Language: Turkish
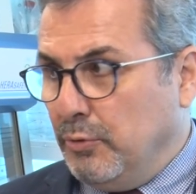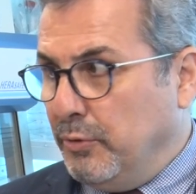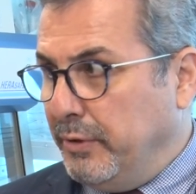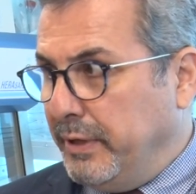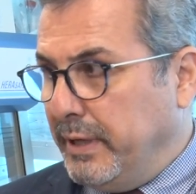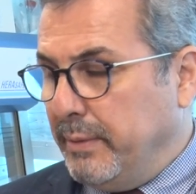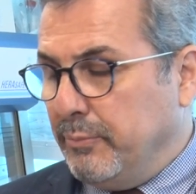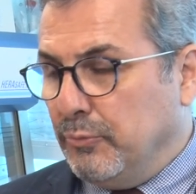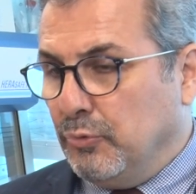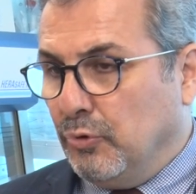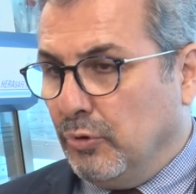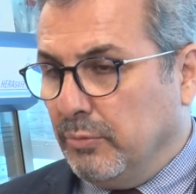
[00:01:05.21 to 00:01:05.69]

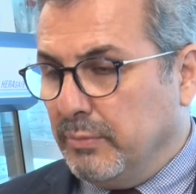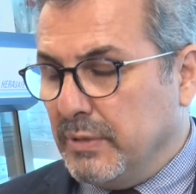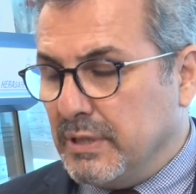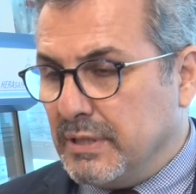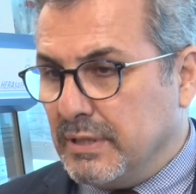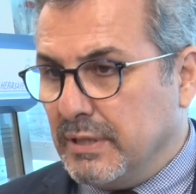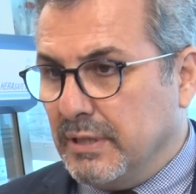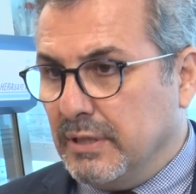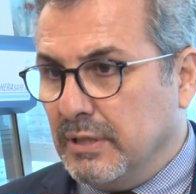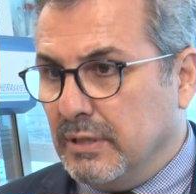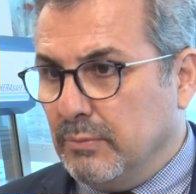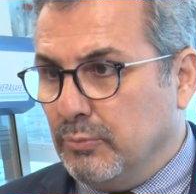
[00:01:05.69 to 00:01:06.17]
Önemli
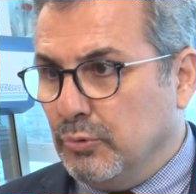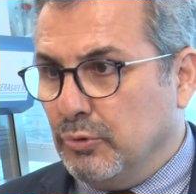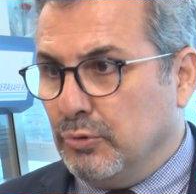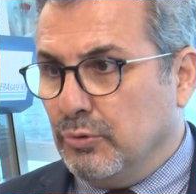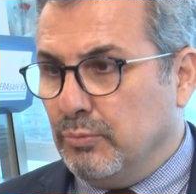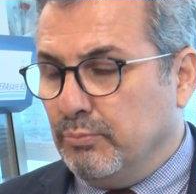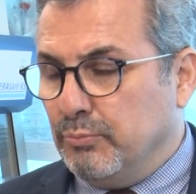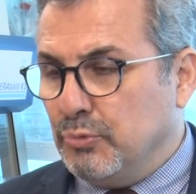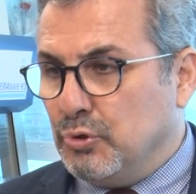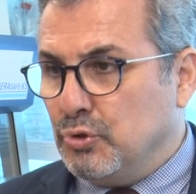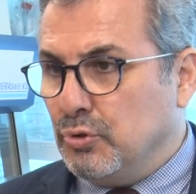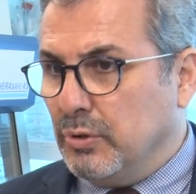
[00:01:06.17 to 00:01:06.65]
olmasaydı
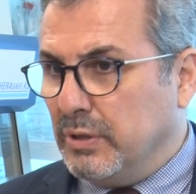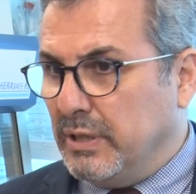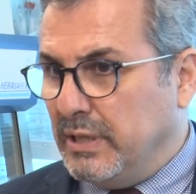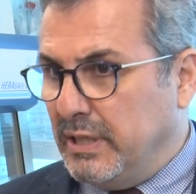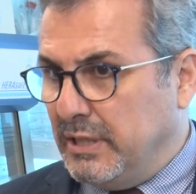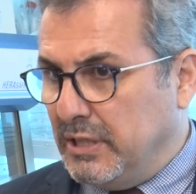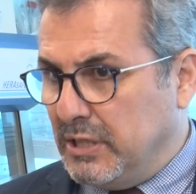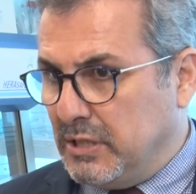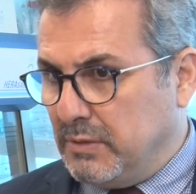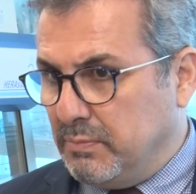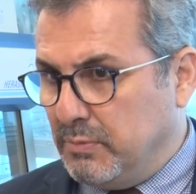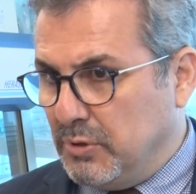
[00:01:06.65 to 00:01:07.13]
bugün
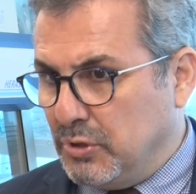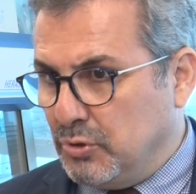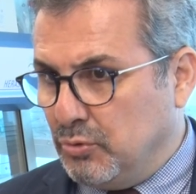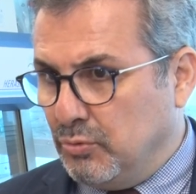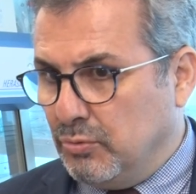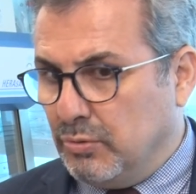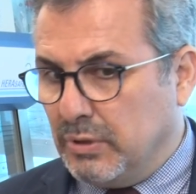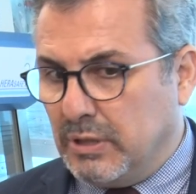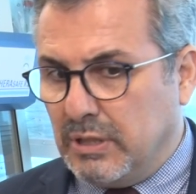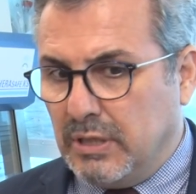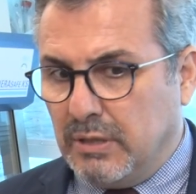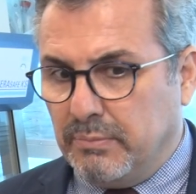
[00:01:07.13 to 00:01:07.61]
birçok
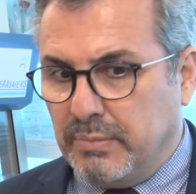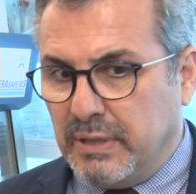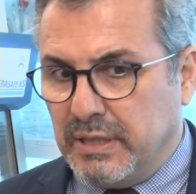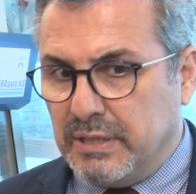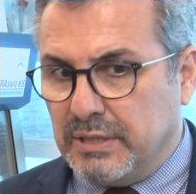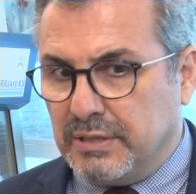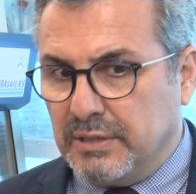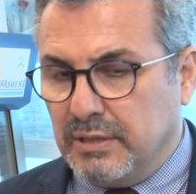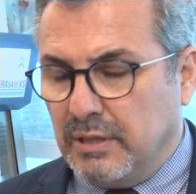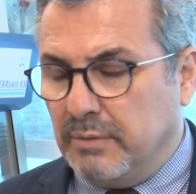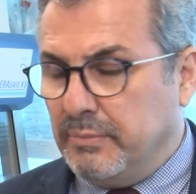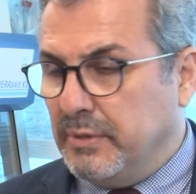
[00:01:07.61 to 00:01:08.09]
gelişmiş ülke,
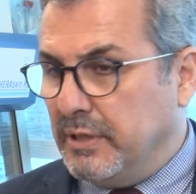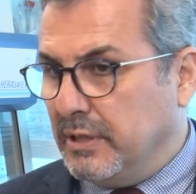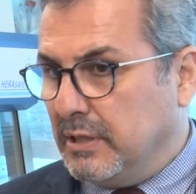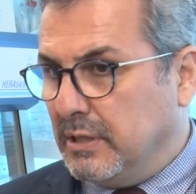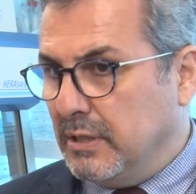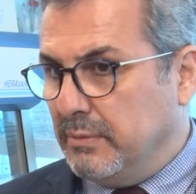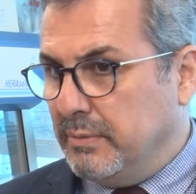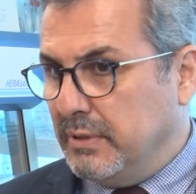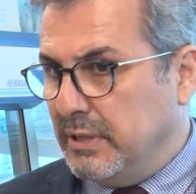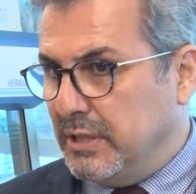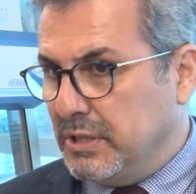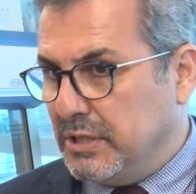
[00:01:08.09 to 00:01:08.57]
başta
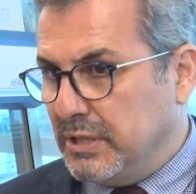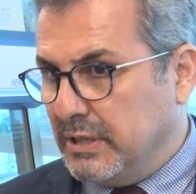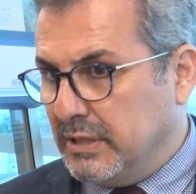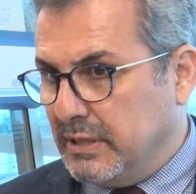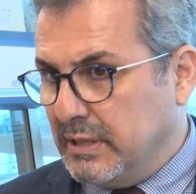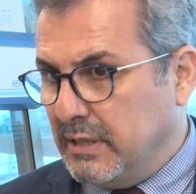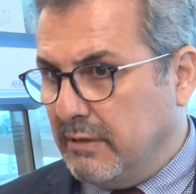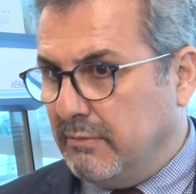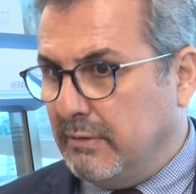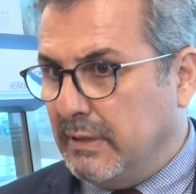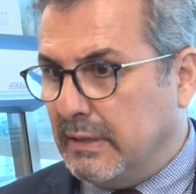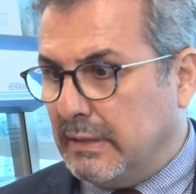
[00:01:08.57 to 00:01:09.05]
Amerika
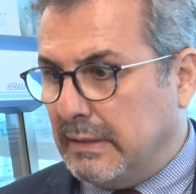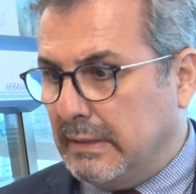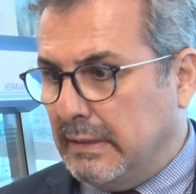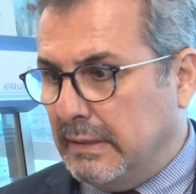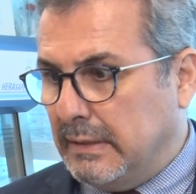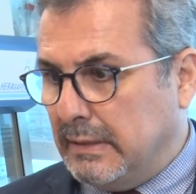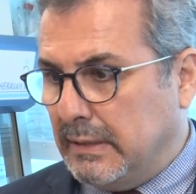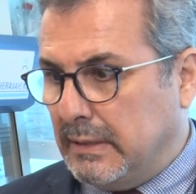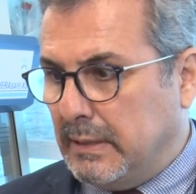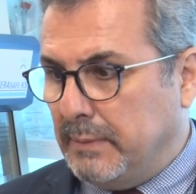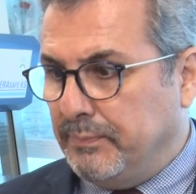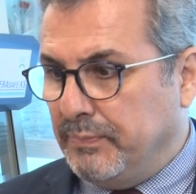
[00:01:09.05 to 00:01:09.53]
Birleşik
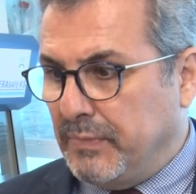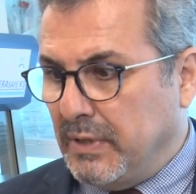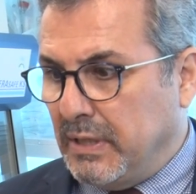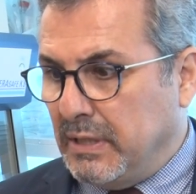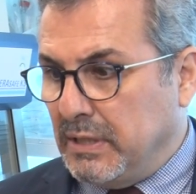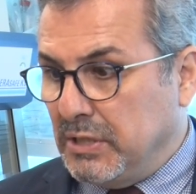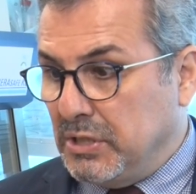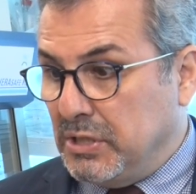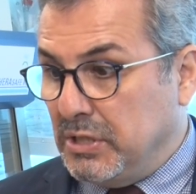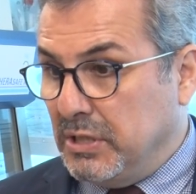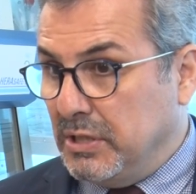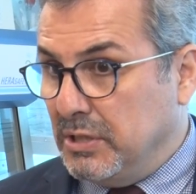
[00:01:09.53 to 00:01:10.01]
Devletleri,
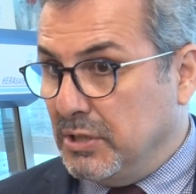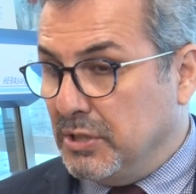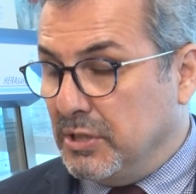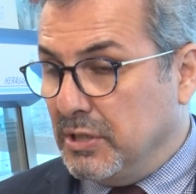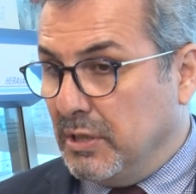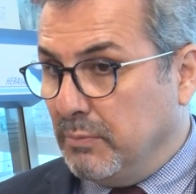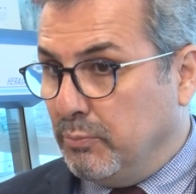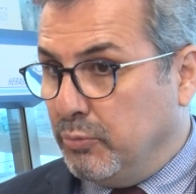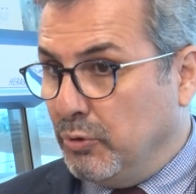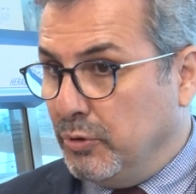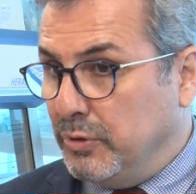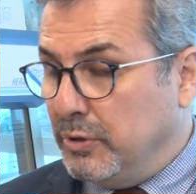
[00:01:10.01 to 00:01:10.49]
Çin,
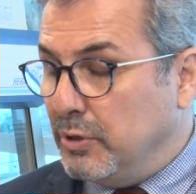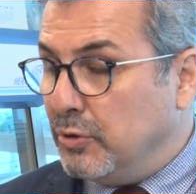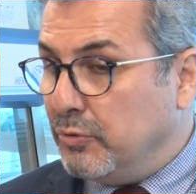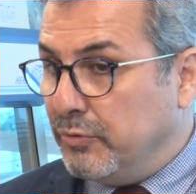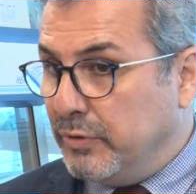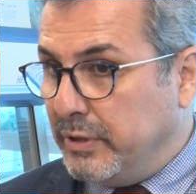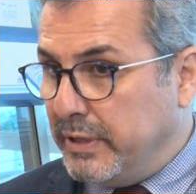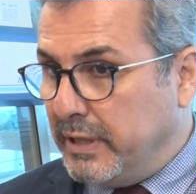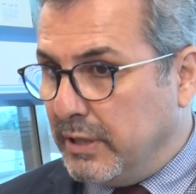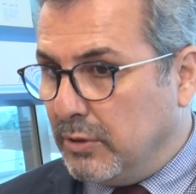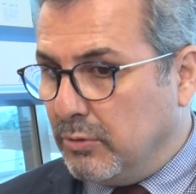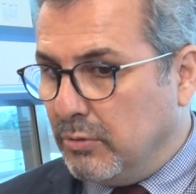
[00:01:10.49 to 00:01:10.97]
Japonya,
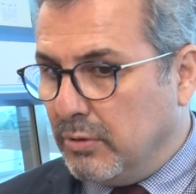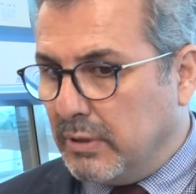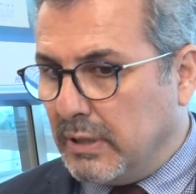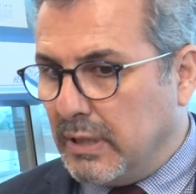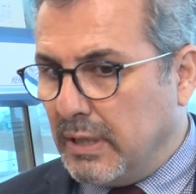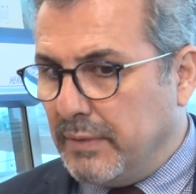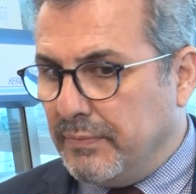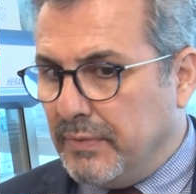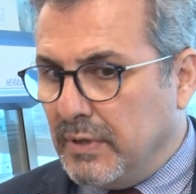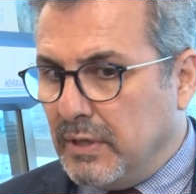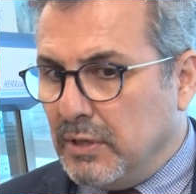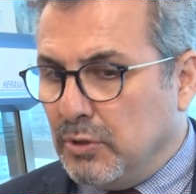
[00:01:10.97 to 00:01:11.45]
Güney
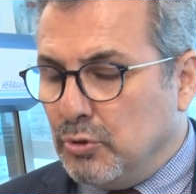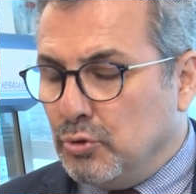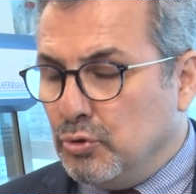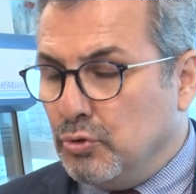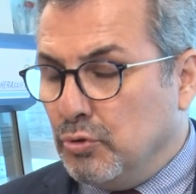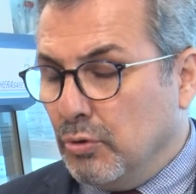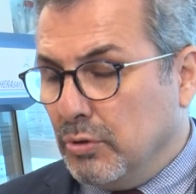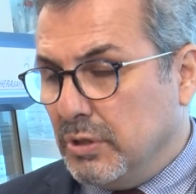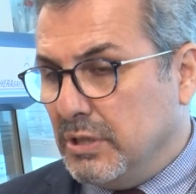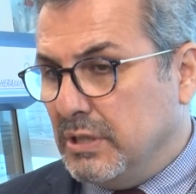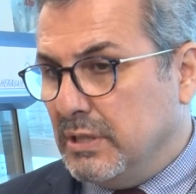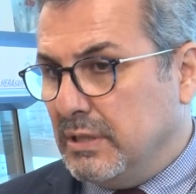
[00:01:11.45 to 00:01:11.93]
Kore
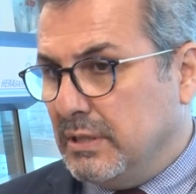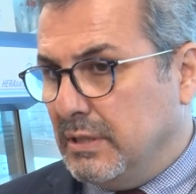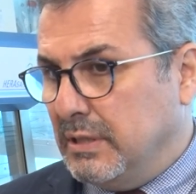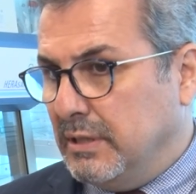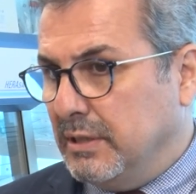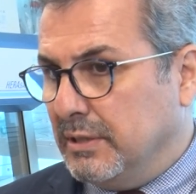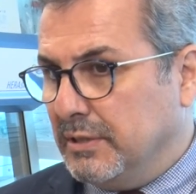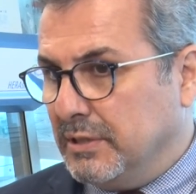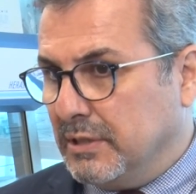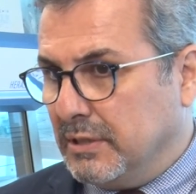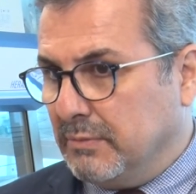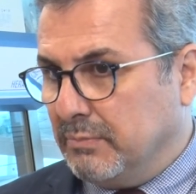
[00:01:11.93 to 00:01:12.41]
çok
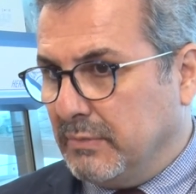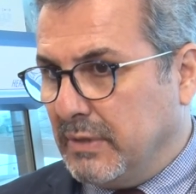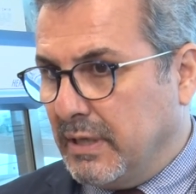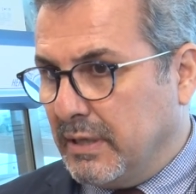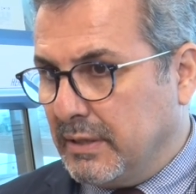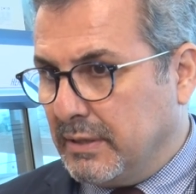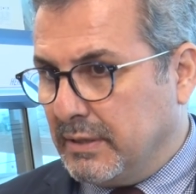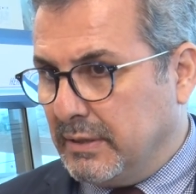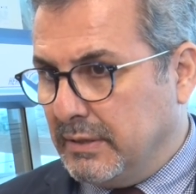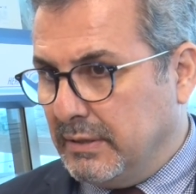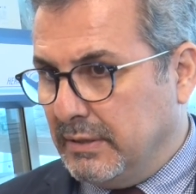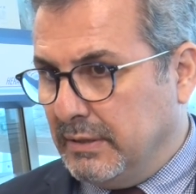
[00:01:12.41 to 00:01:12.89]
ciddi
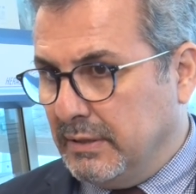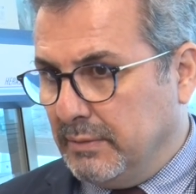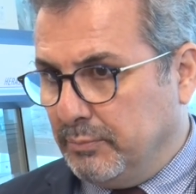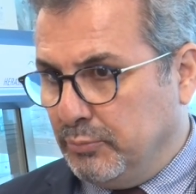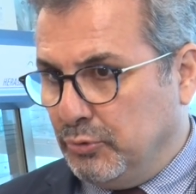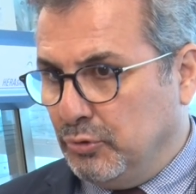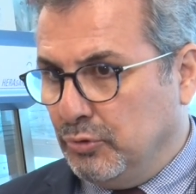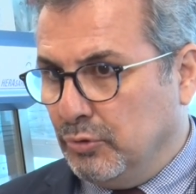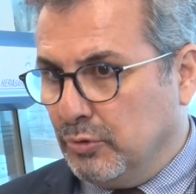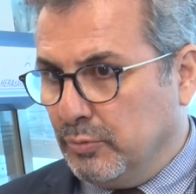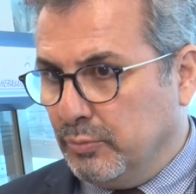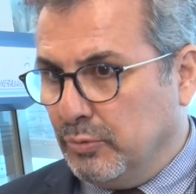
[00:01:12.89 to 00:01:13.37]
yatırımlar
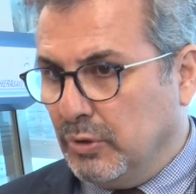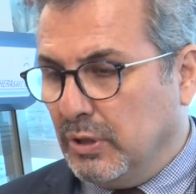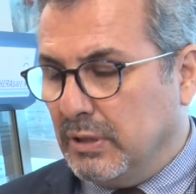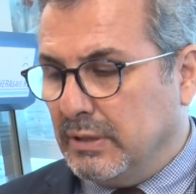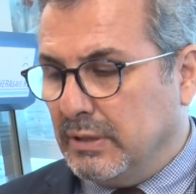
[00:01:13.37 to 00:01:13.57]
yapıyor bu